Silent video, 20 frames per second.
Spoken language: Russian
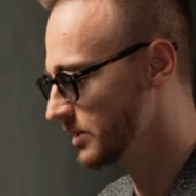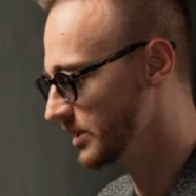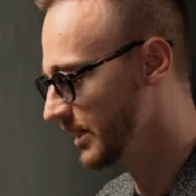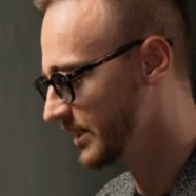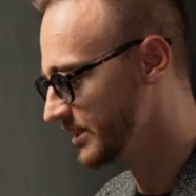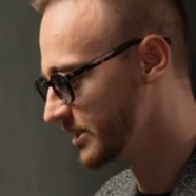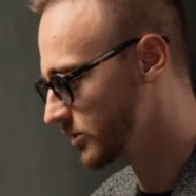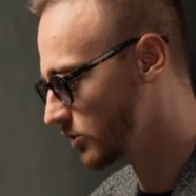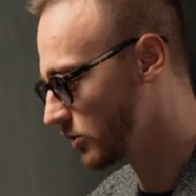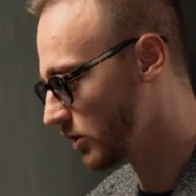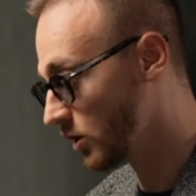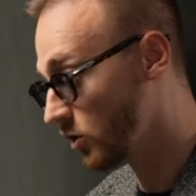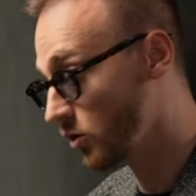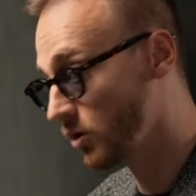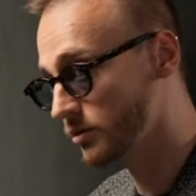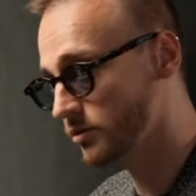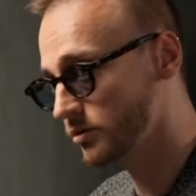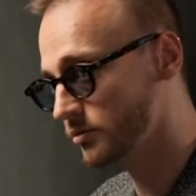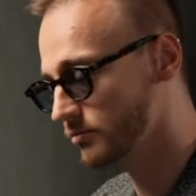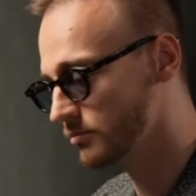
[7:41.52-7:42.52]
Я строю
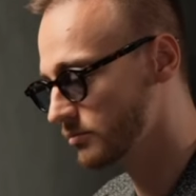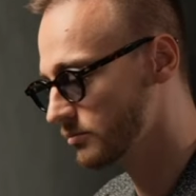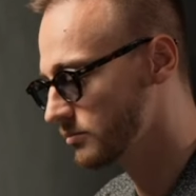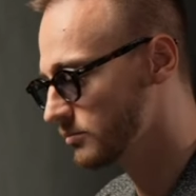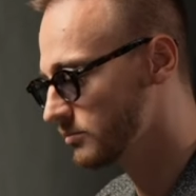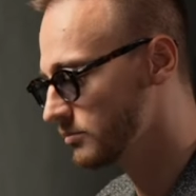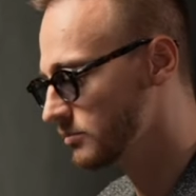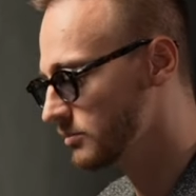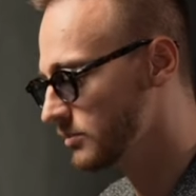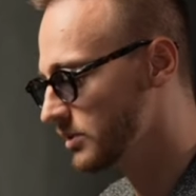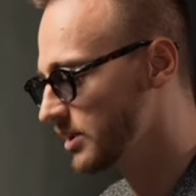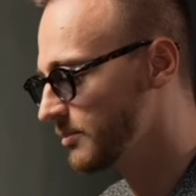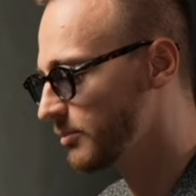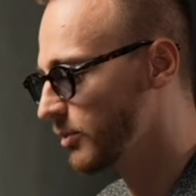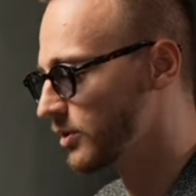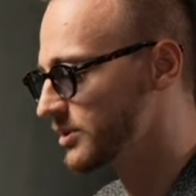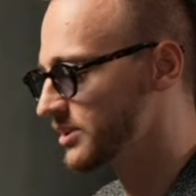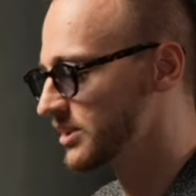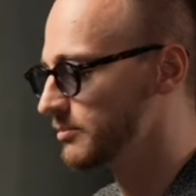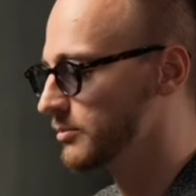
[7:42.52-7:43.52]
аккорд и
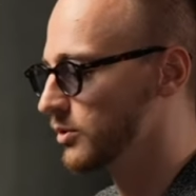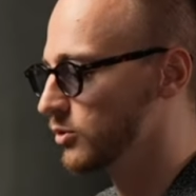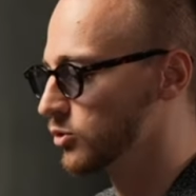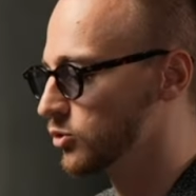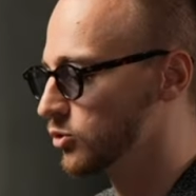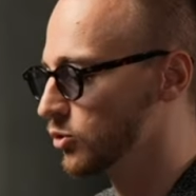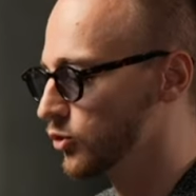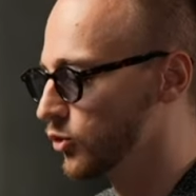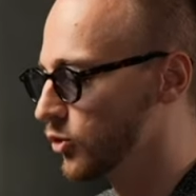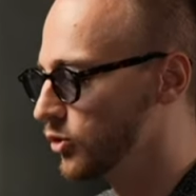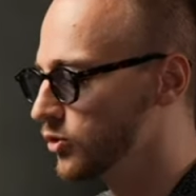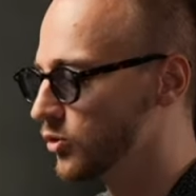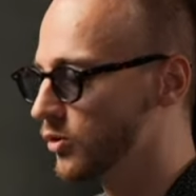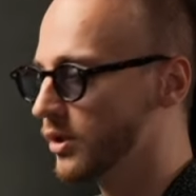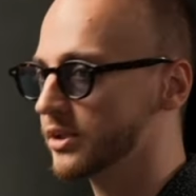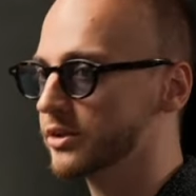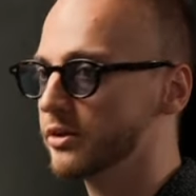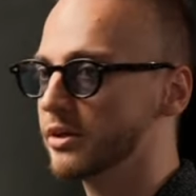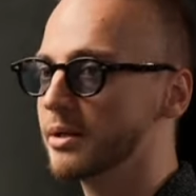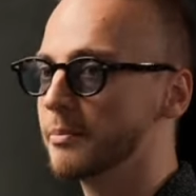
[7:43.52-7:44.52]
просто беру ту ноту,
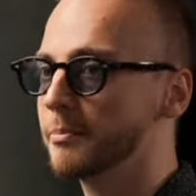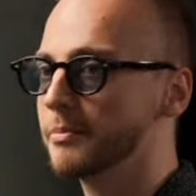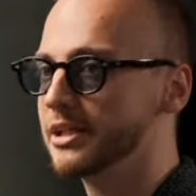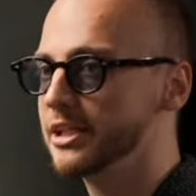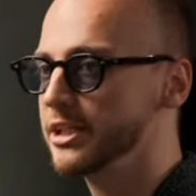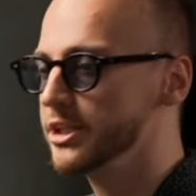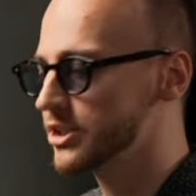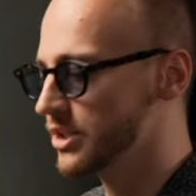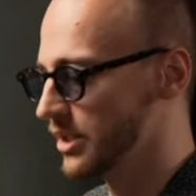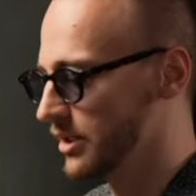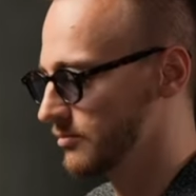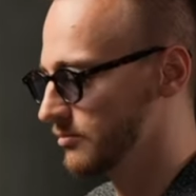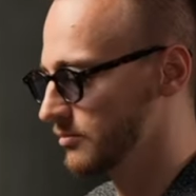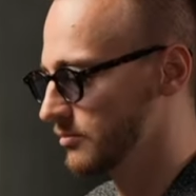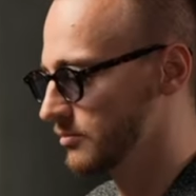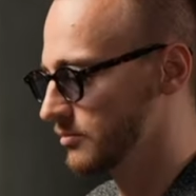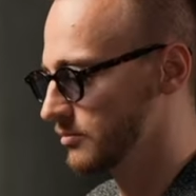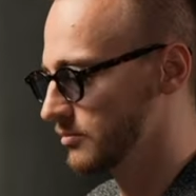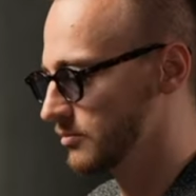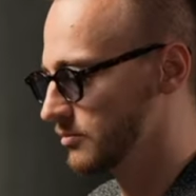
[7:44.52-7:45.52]
которая ближе
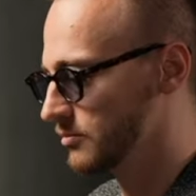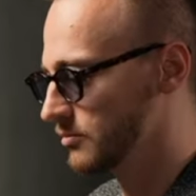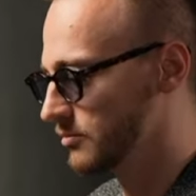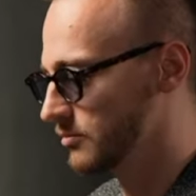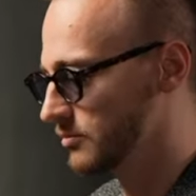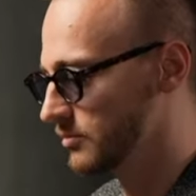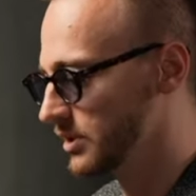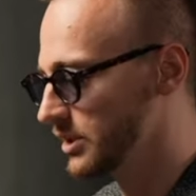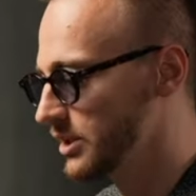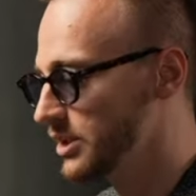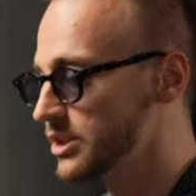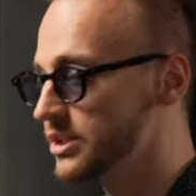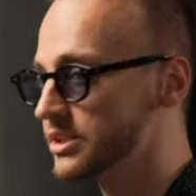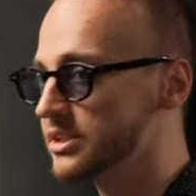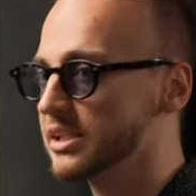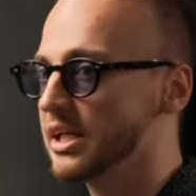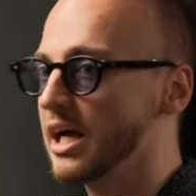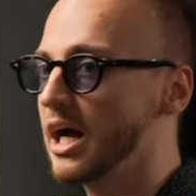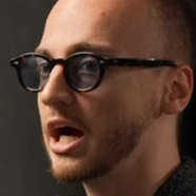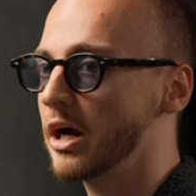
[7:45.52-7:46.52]
из
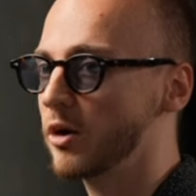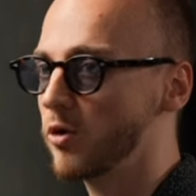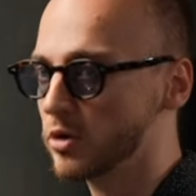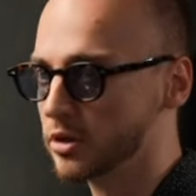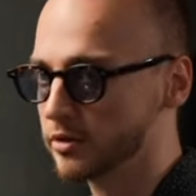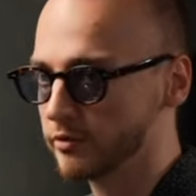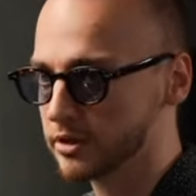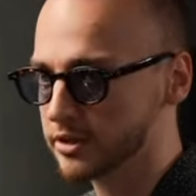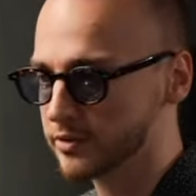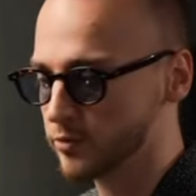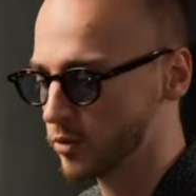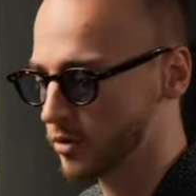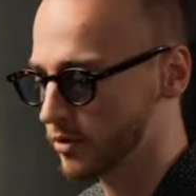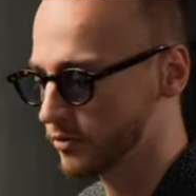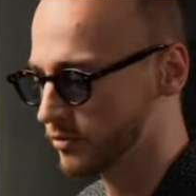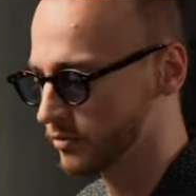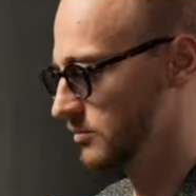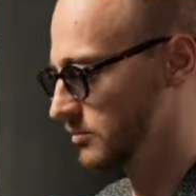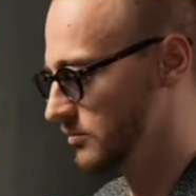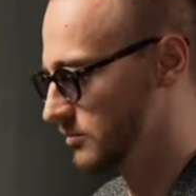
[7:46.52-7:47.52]
числа аккордовых
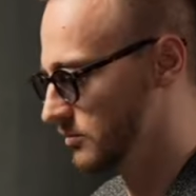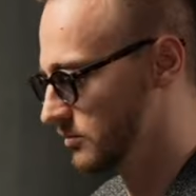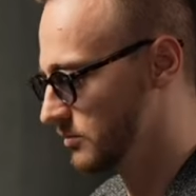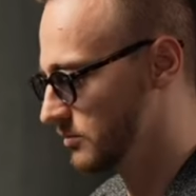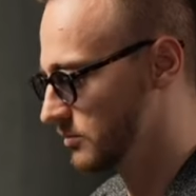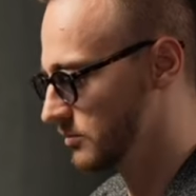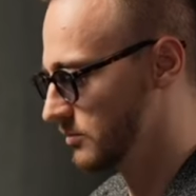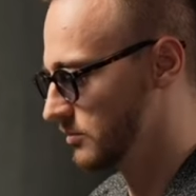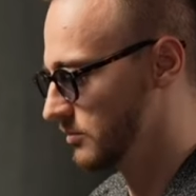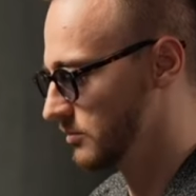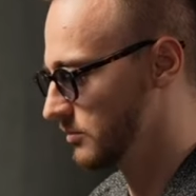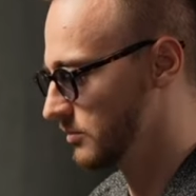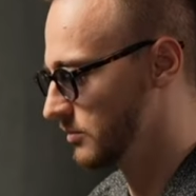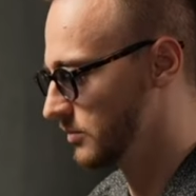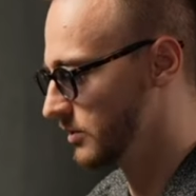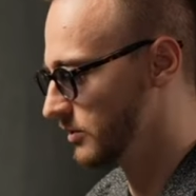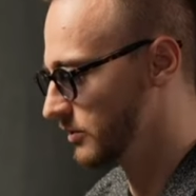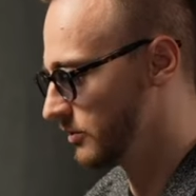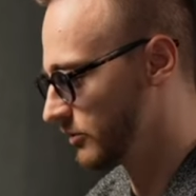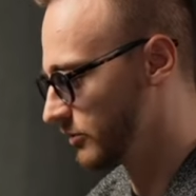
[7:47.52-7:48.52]
звуков.
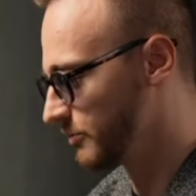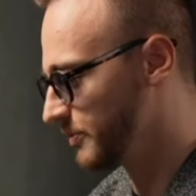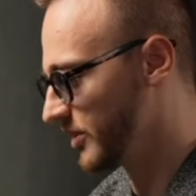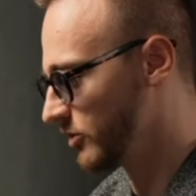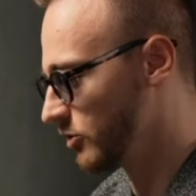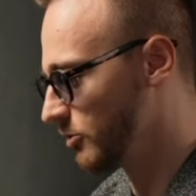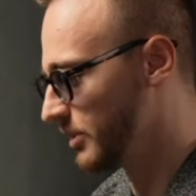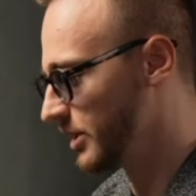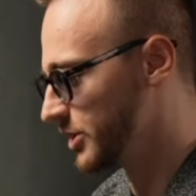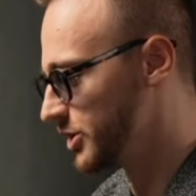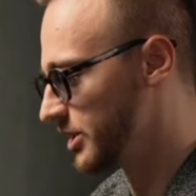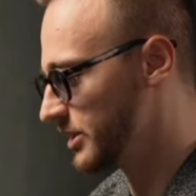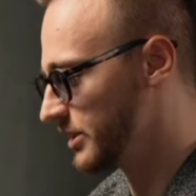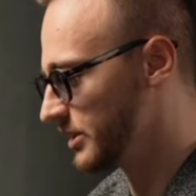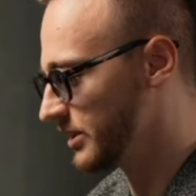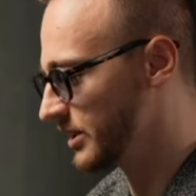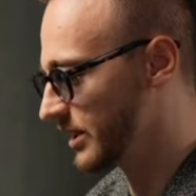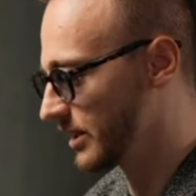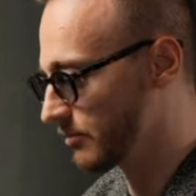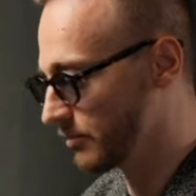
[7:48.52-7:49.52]
В первом обращении
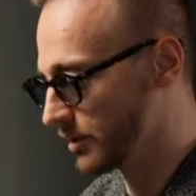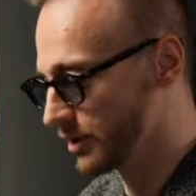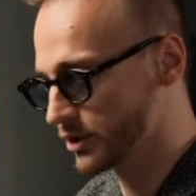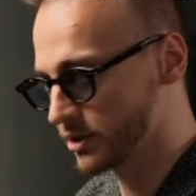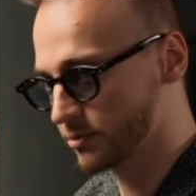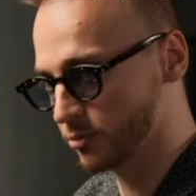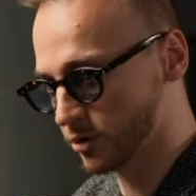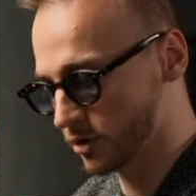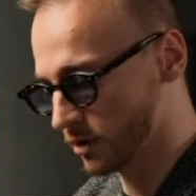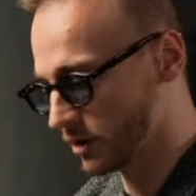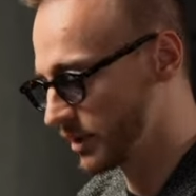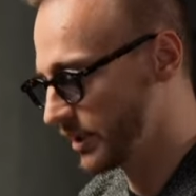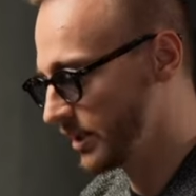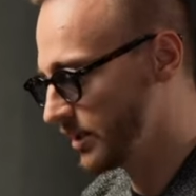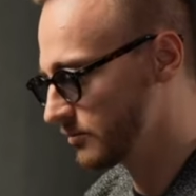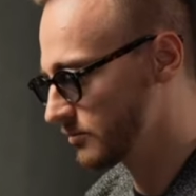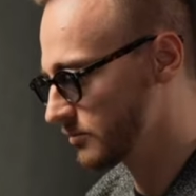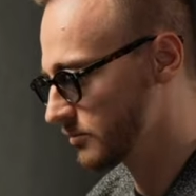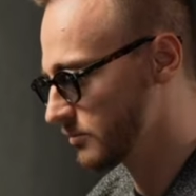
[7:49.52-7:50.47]
D ближе будет D,